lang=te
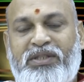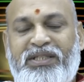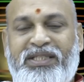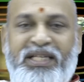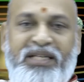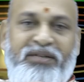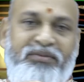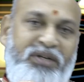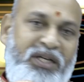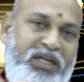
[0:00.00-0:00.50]

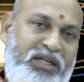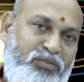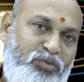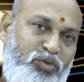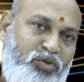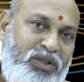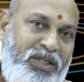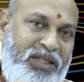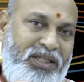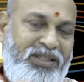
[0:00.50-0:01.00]

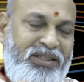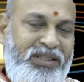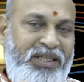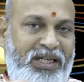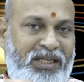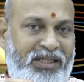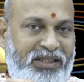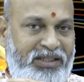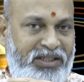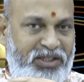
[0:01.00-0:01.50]
శనివారము గనక
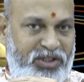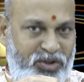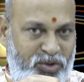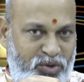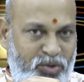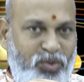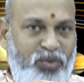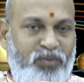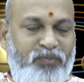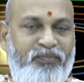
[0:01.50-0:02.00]
దానంగా
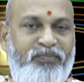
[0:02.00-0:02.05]
ఇస్తూ